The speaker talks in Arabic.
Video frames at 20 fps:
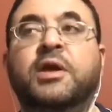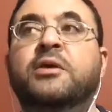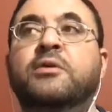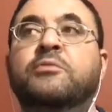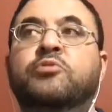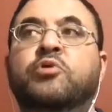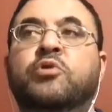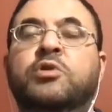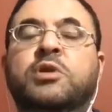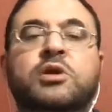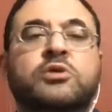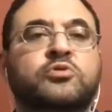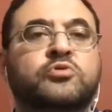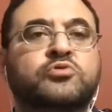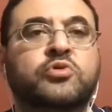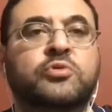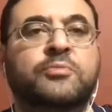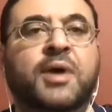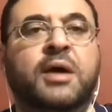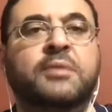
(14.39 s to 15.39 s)
بيقول لي يا دكتور
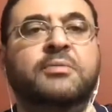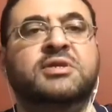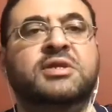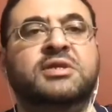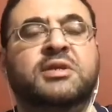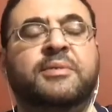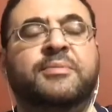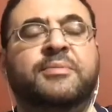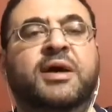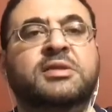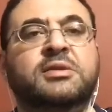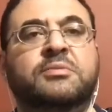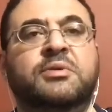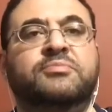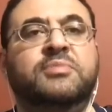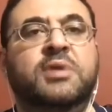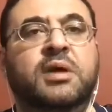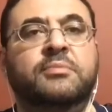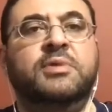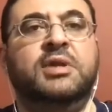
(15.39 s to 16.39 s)
محمد أنت بعد ما
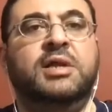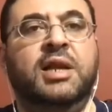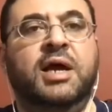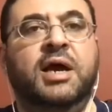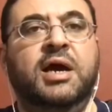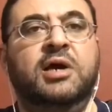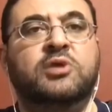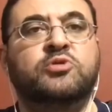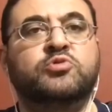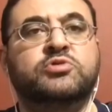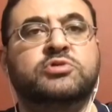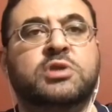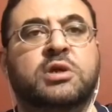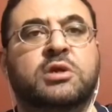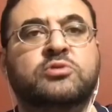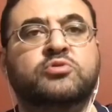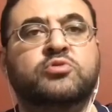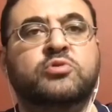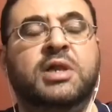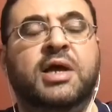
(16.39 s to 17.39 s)
بتعمل الحقن
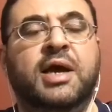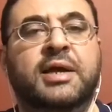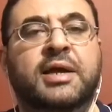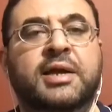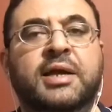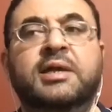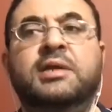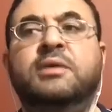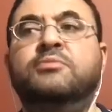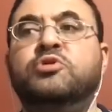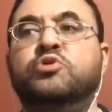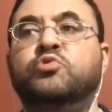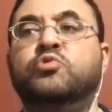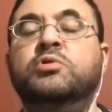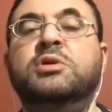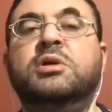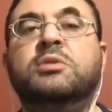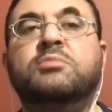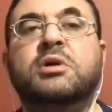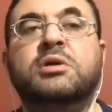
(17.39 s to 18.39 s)
والتردد الحراري بتقول
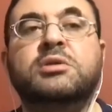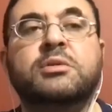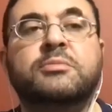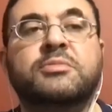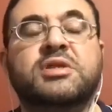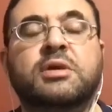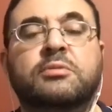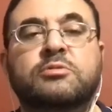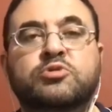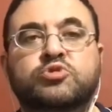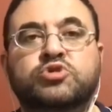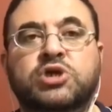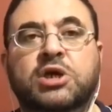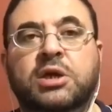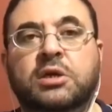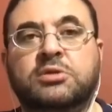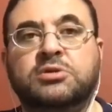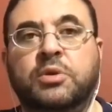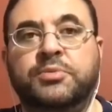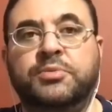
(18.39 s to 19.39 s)
للمرضى ما تعملوش علاج
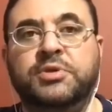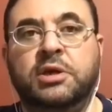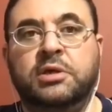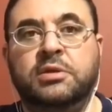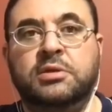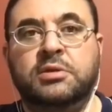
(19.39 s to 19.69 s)
طبيعي